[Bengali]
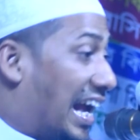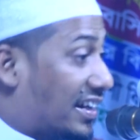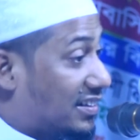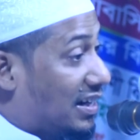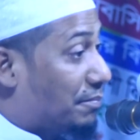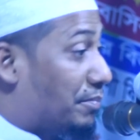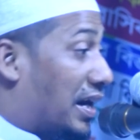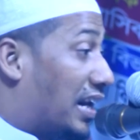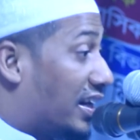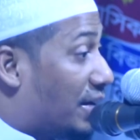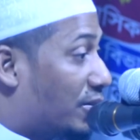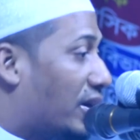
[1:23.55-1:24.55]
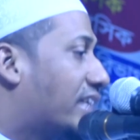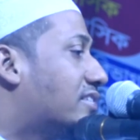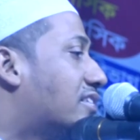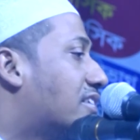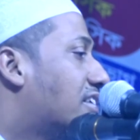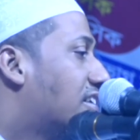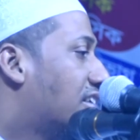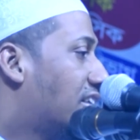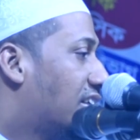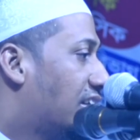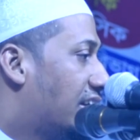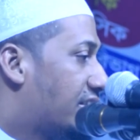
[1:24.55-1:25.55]
এক নাম্বার আল্লাহ বলেন
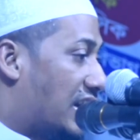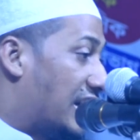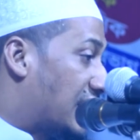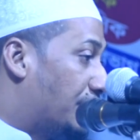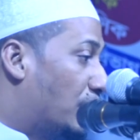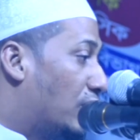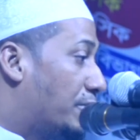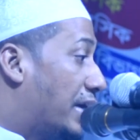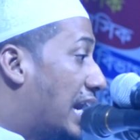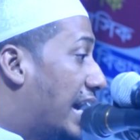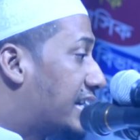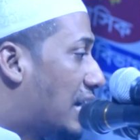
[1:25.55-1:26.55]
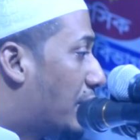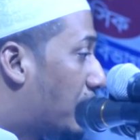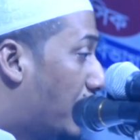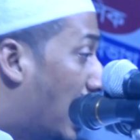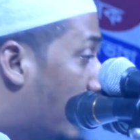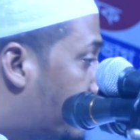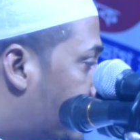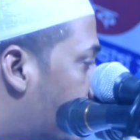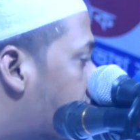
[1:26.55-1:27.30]
ছেলেটা বলবে না এটা আমার বাফ